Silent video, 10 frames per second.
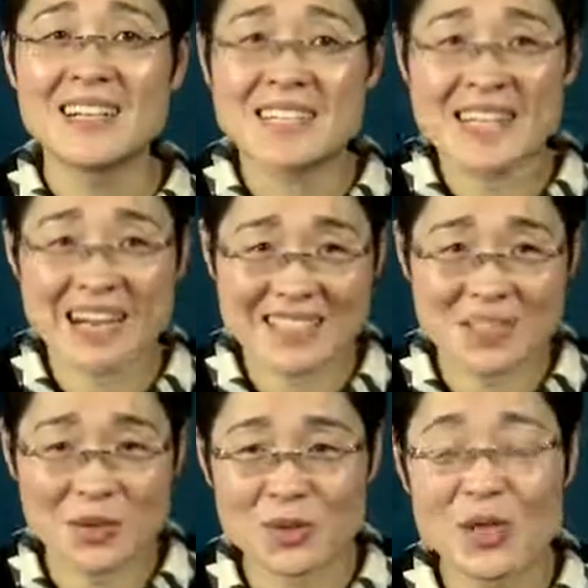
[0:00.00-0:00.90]
上一次给
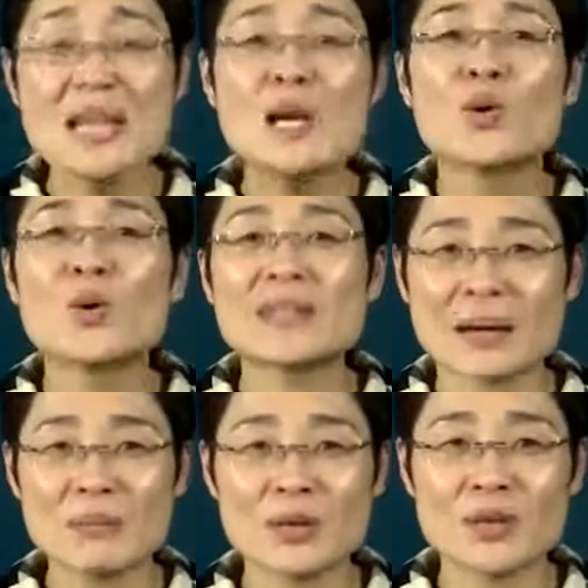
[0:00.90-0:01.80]
同学说，我
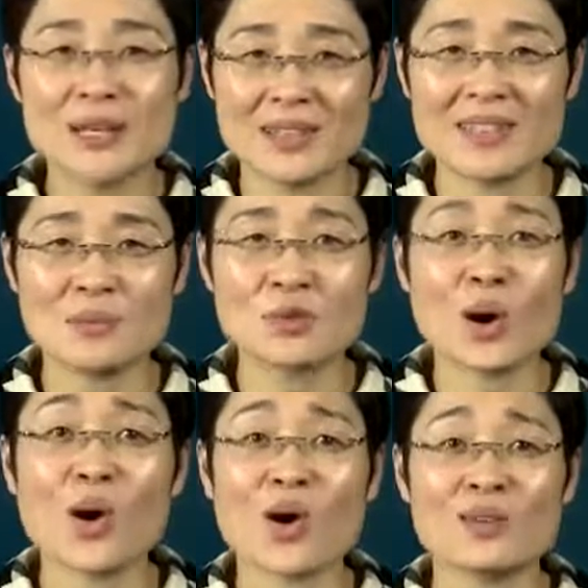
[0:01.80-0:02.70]
男朋友肯定听不
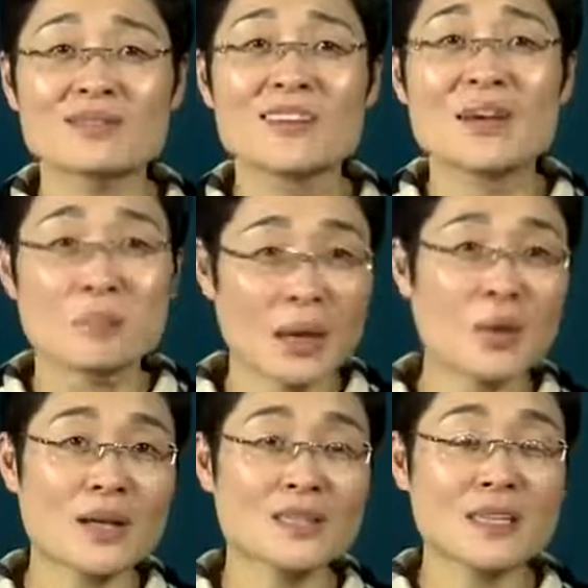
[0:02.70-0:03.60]
懂，没
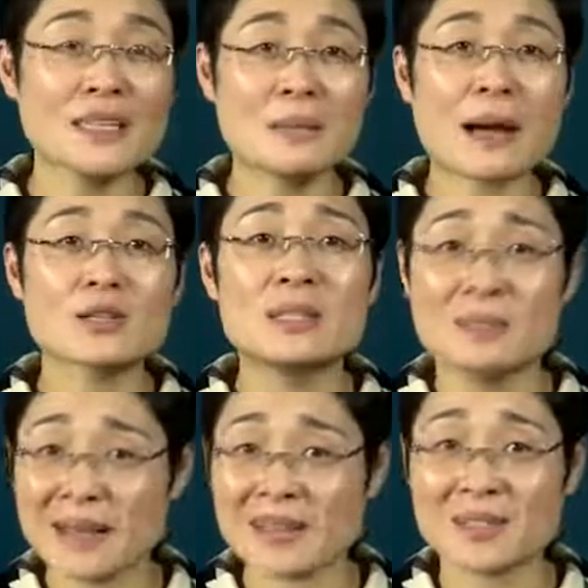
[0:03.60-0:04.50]
关系，跟你妈，你
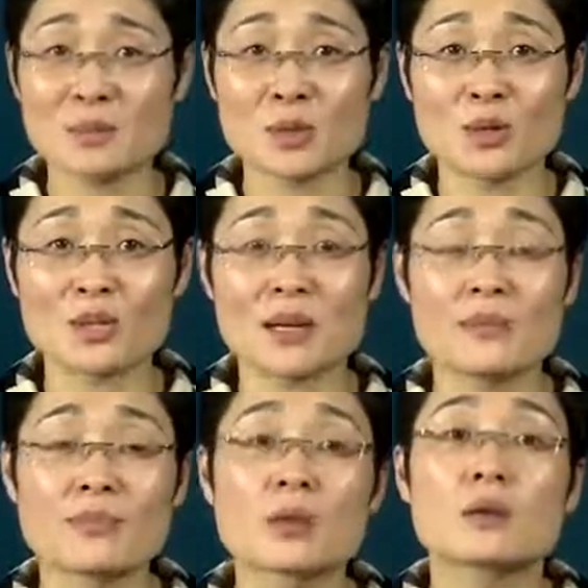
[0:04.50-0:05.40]
妈也听不懂是
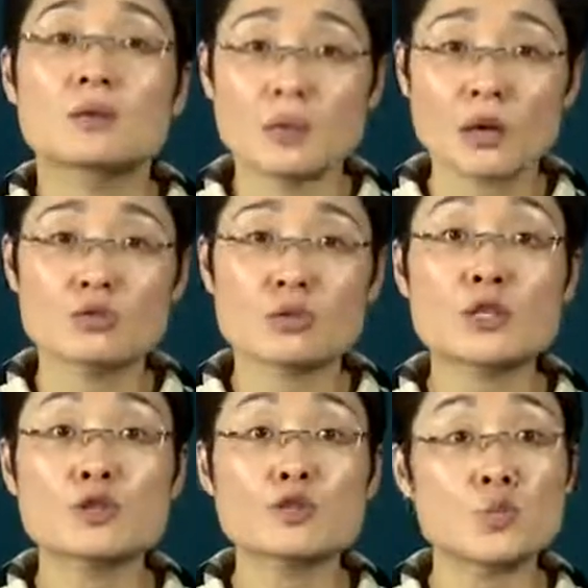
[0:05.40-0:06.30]
吗？告诉他
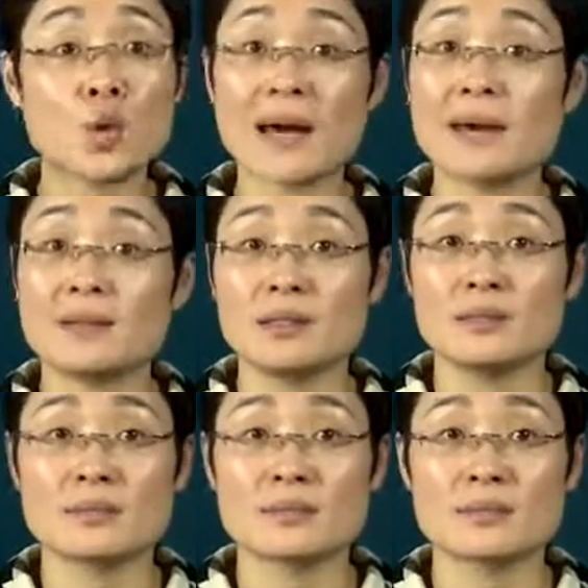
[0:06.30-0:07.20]
这就是我爱你，
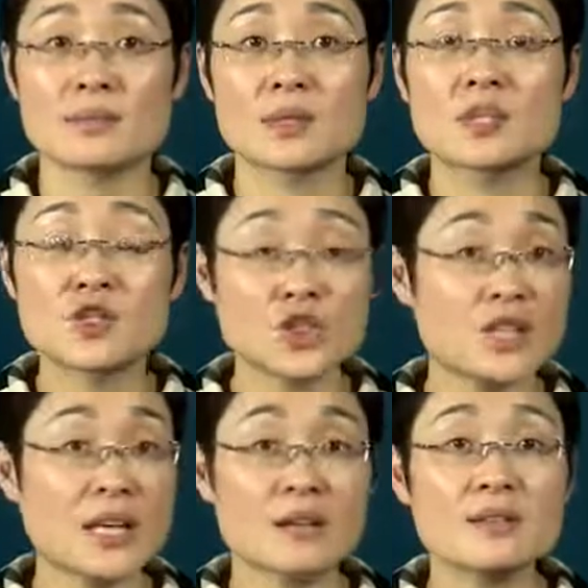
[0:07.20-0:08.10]
是
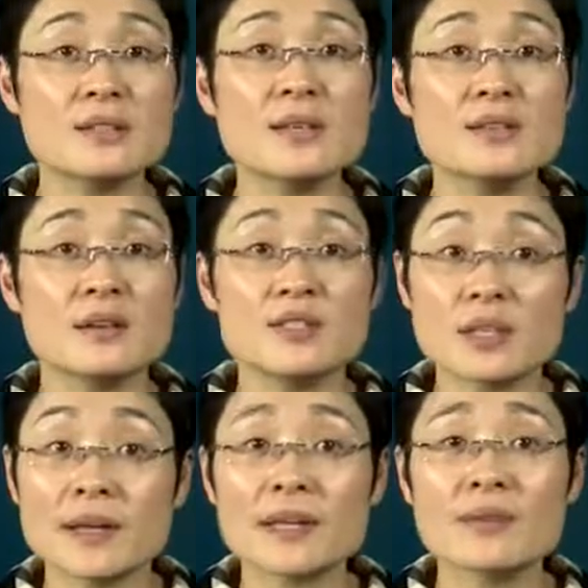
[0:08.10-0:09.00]
显而易见的。写
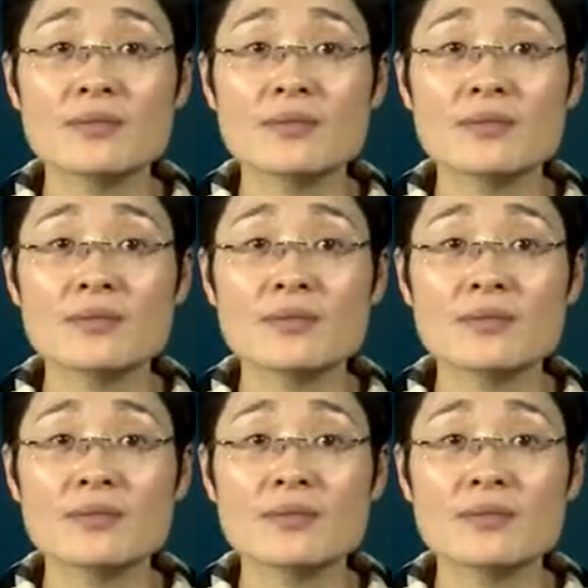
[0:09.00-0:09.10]
完了，